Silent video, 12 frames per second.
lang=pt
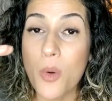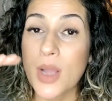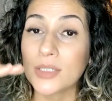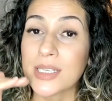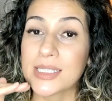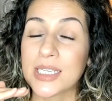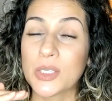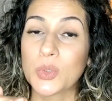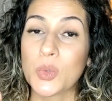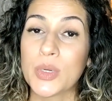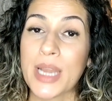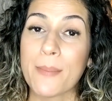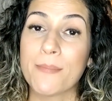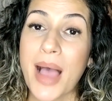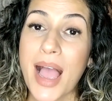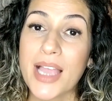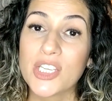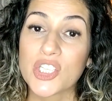Quando a cintura é
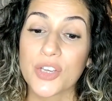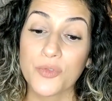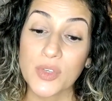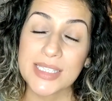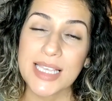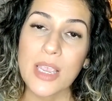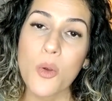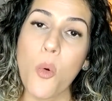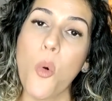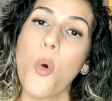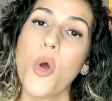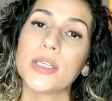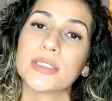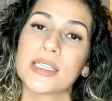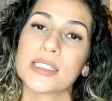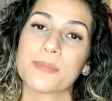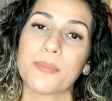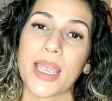baixa, você
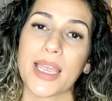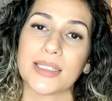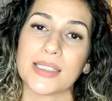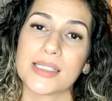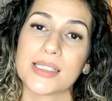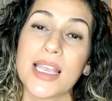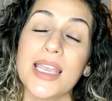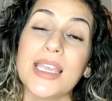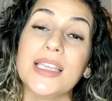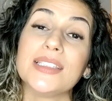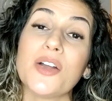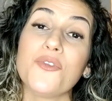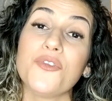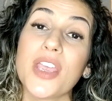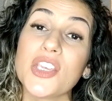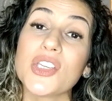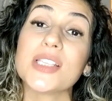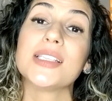encurta as pernas. Então
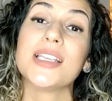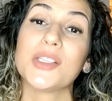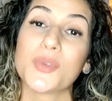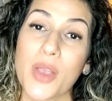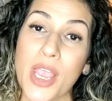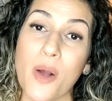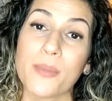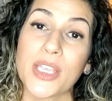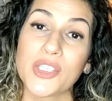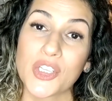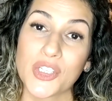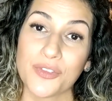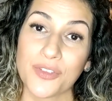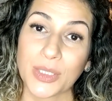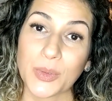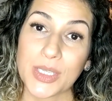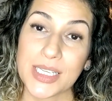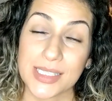veja se isso realmente te
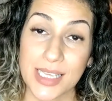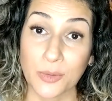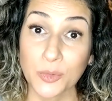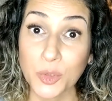valoriza.